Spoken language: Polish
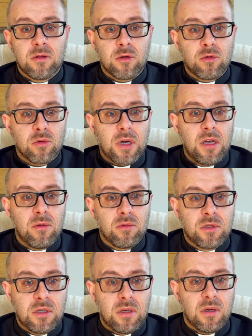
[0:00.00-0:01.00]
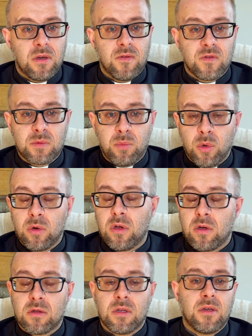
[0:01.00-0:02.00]
to szukaj ludzi,
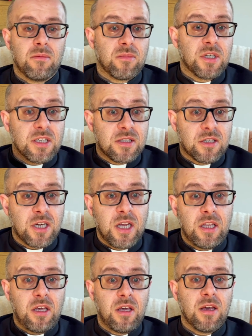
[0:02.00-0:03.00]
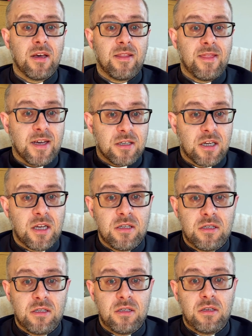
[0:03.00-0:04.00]
wspólnot, przestrzeni,
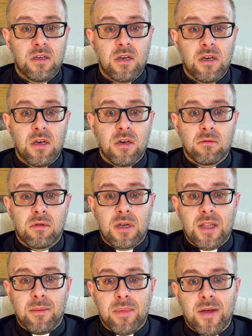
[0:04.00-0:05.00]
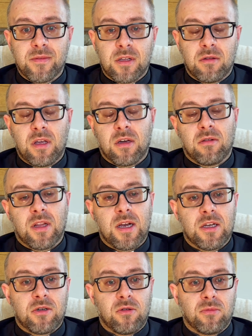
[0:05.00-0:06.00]
narzędzi, które naprawdę do Niego
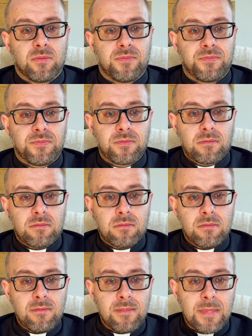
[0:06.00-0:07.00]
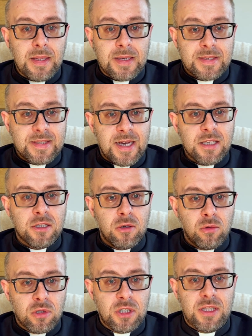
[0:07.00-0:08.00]
należą. Znajdź
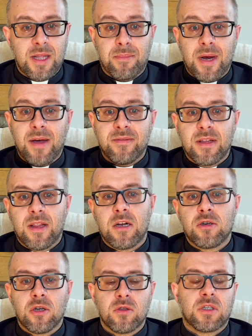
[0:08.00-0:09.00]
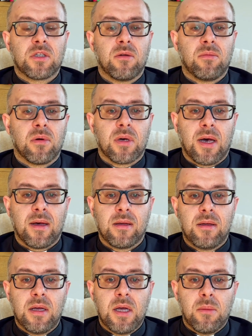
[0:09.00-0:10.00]
ludzi naprawdę należących do Boga,
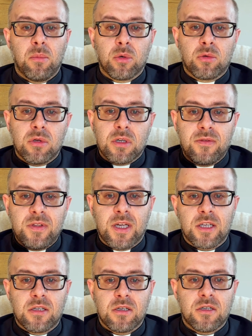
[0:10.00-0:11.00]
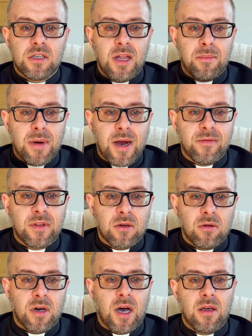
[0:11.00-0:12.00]
po których widać, że naprawdę
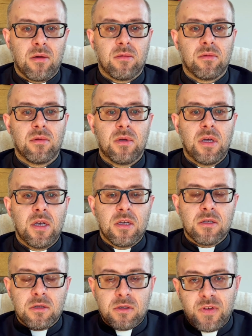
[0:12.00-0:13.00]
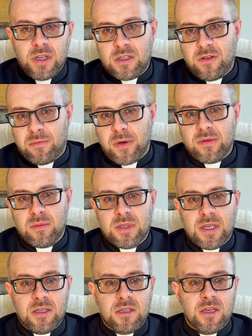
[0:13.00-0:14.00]
kochają, co święci w pewnym
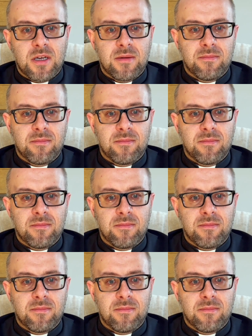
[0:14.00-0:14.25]
sensie.